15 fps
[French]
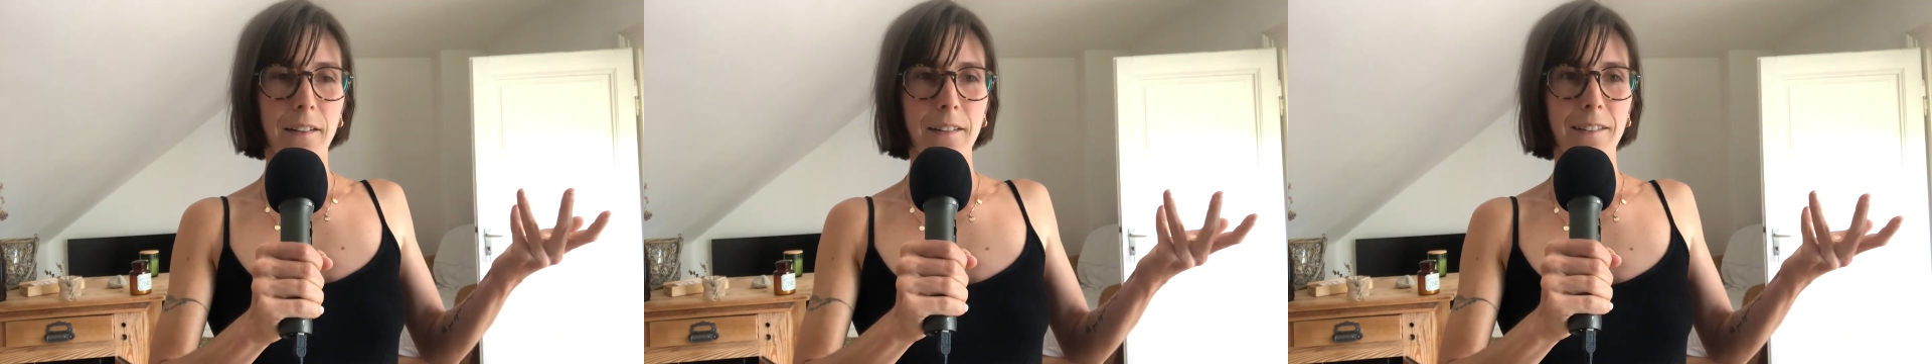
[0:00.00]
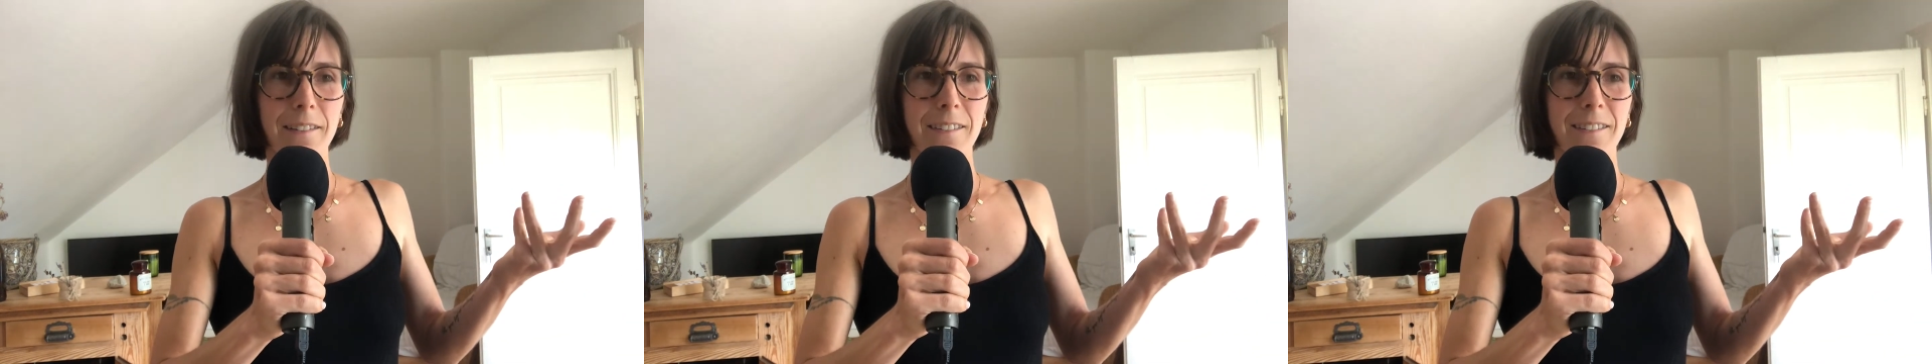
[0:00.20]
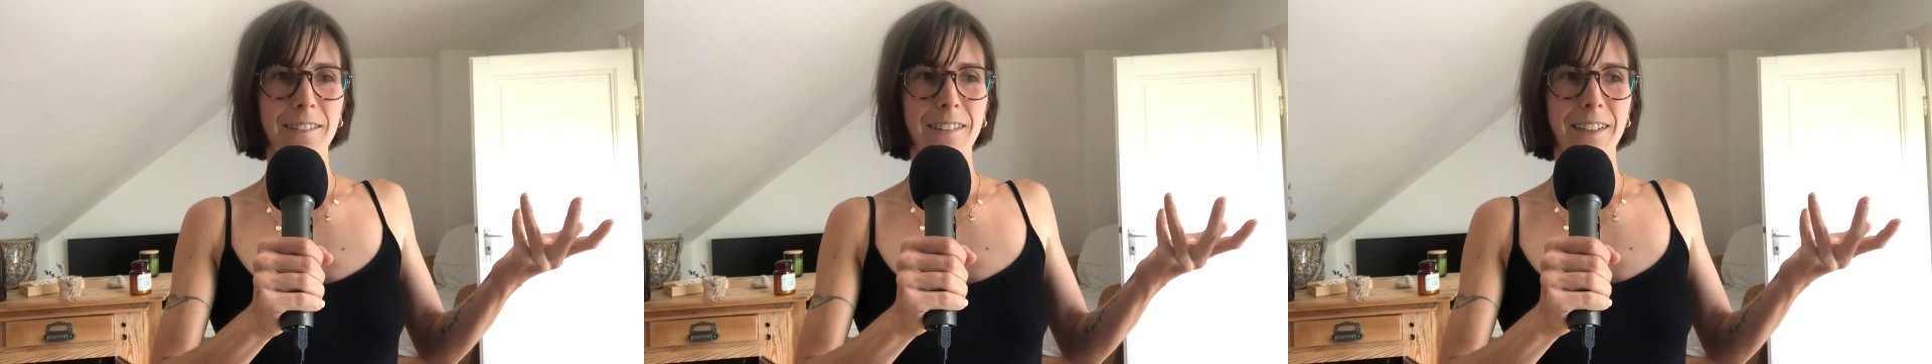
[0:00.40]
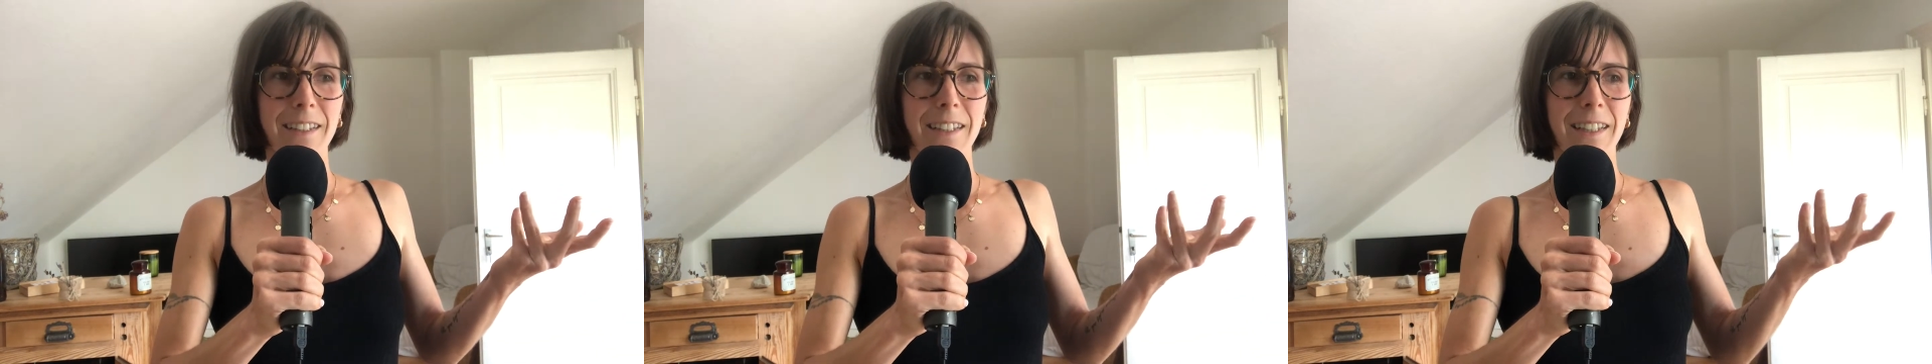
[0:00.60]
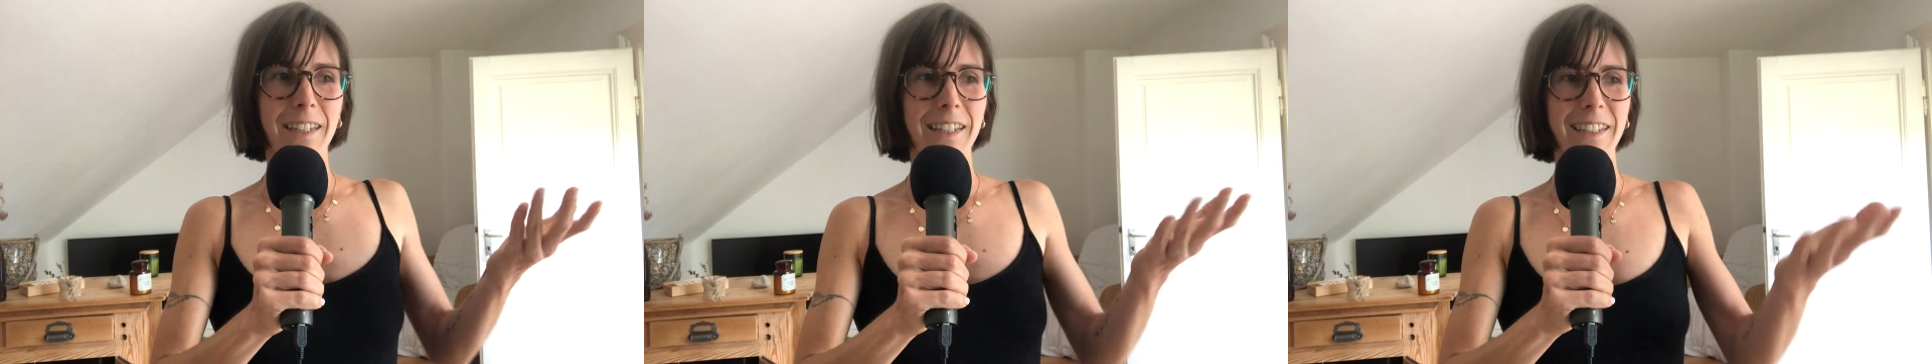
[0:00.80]
Euh,
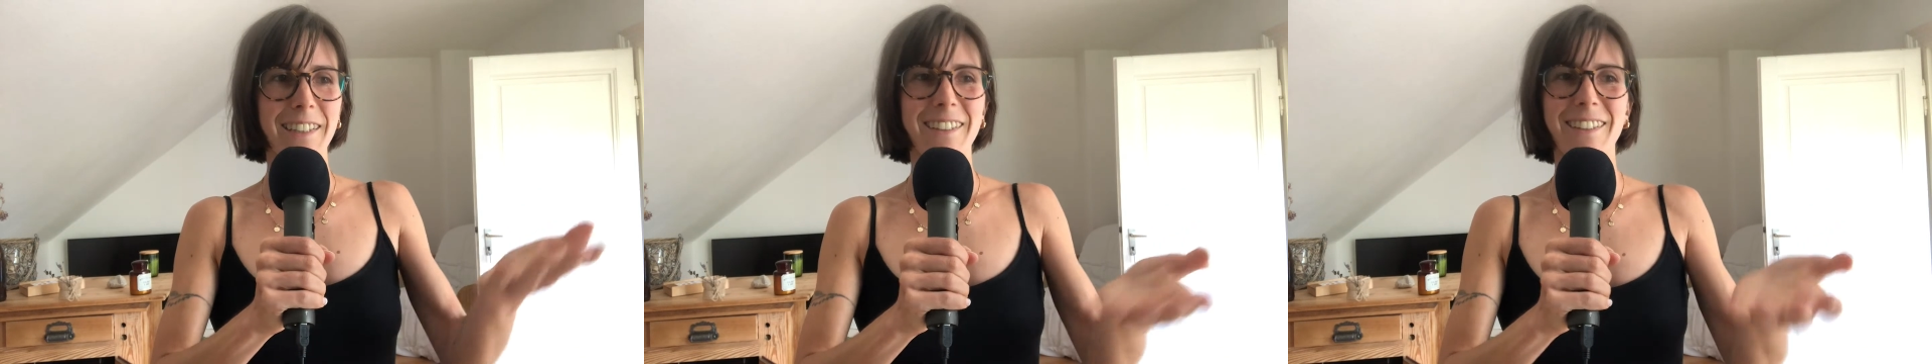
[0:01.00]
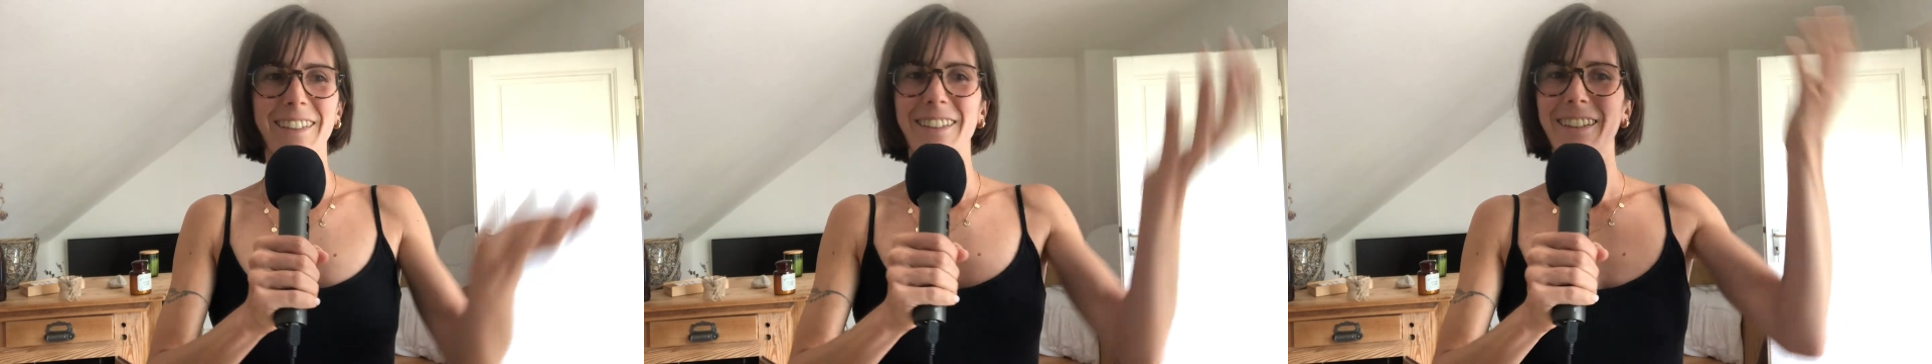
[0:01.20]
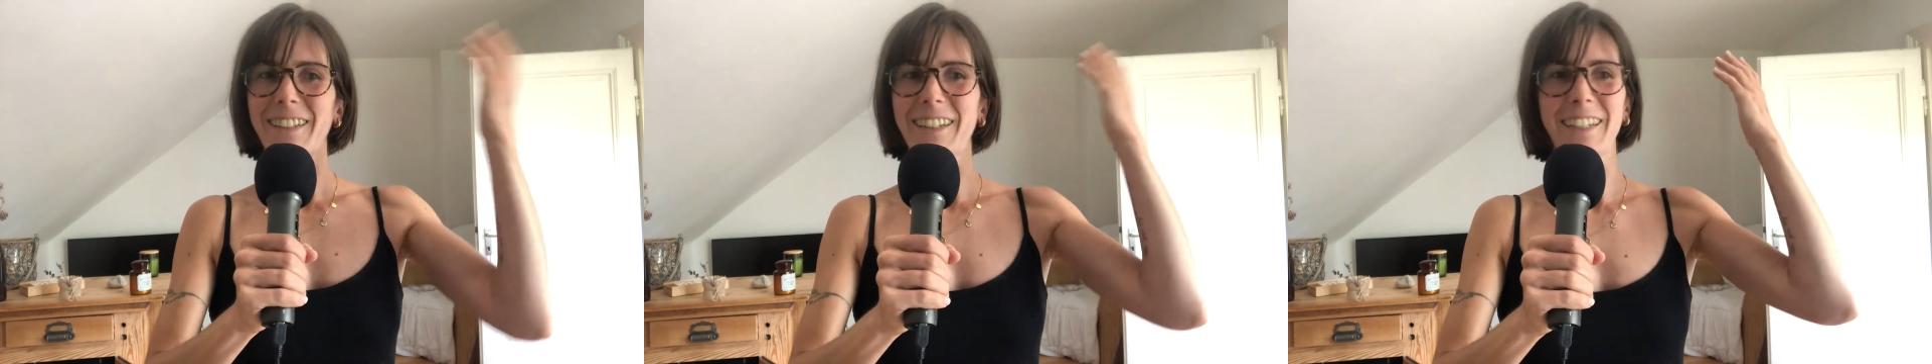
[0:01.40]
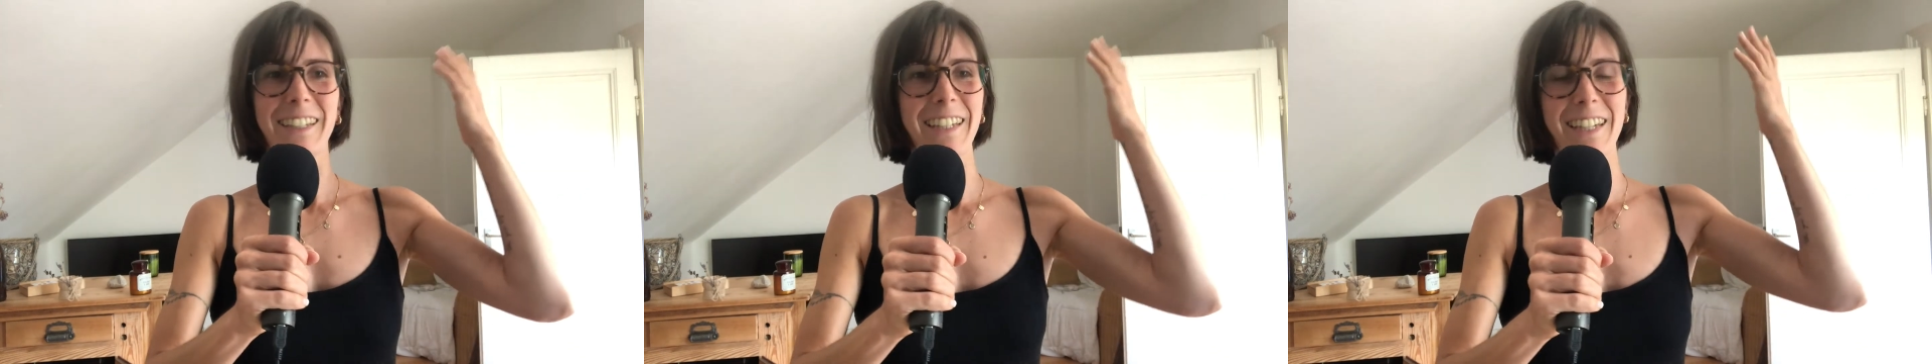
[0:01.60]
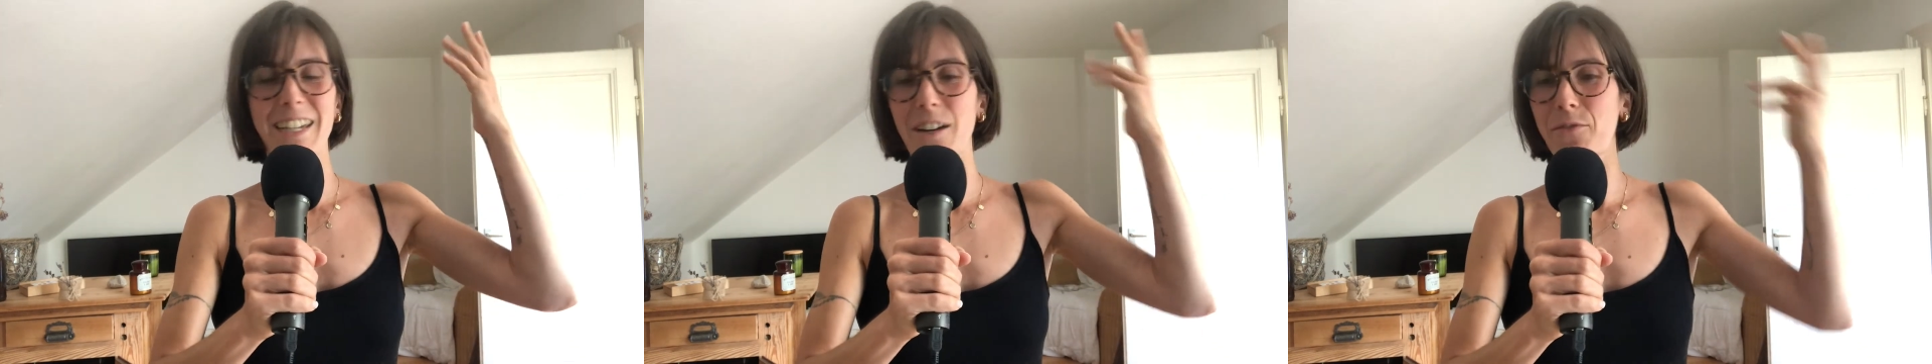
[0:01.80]
et,
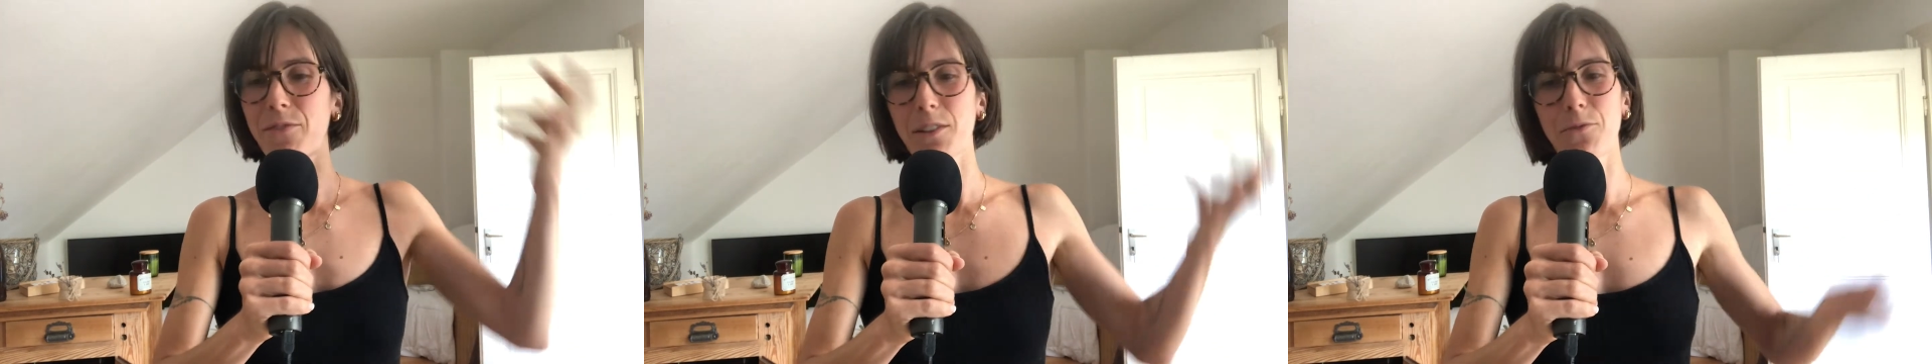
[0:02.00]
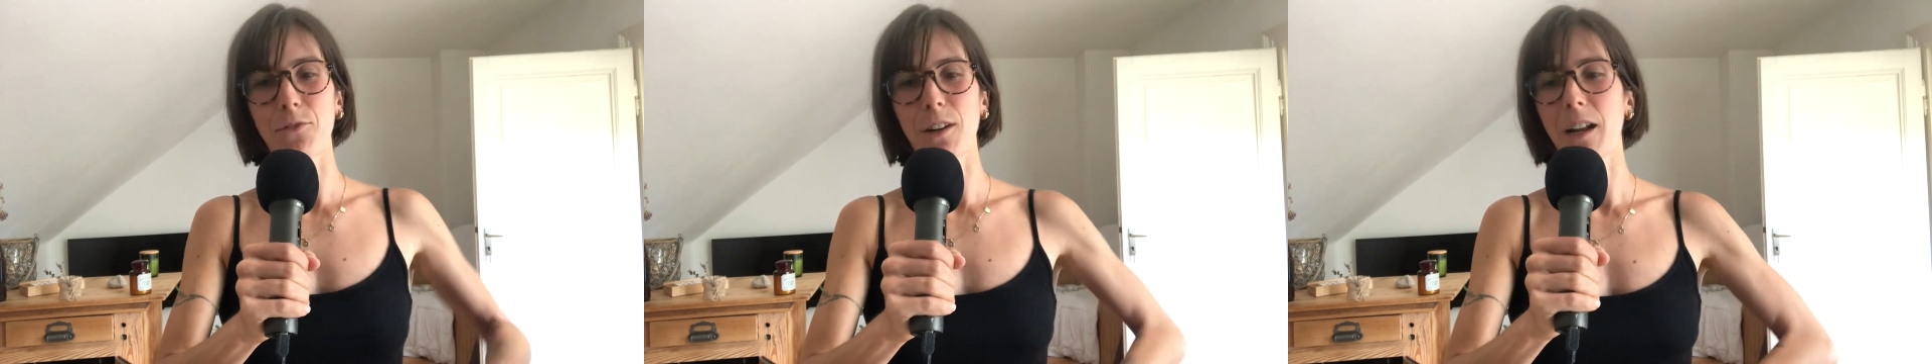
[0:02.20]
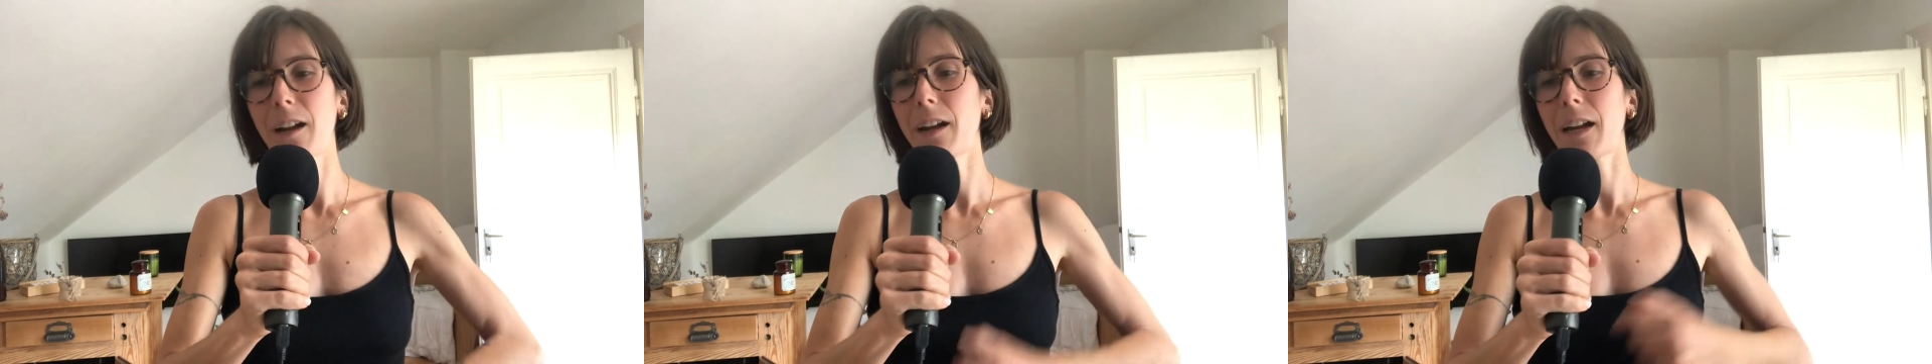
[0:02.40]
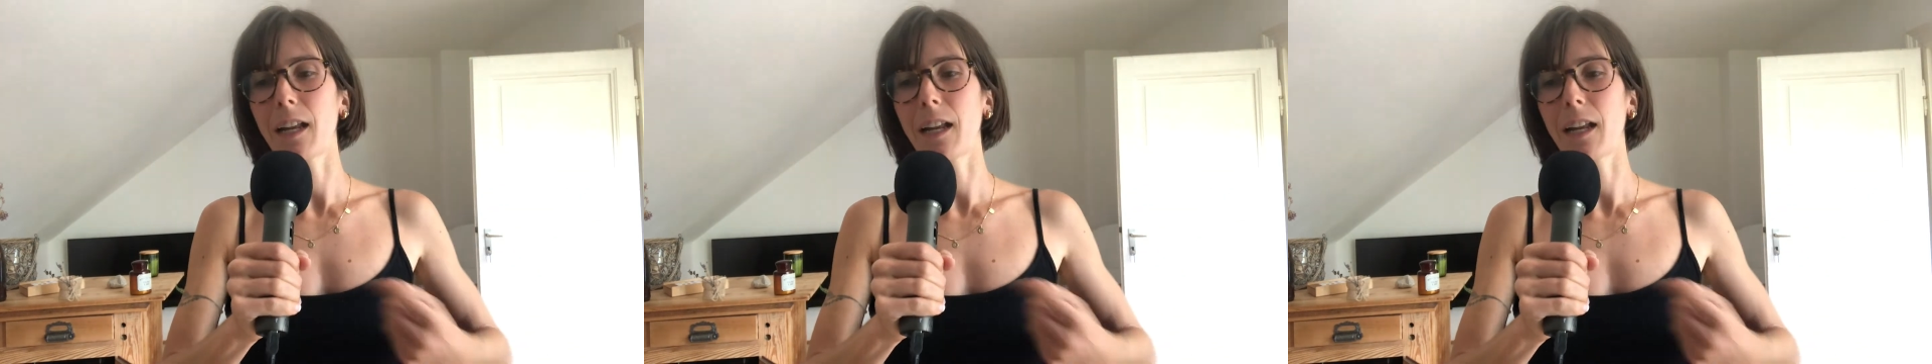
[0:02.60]
en fait, voilà,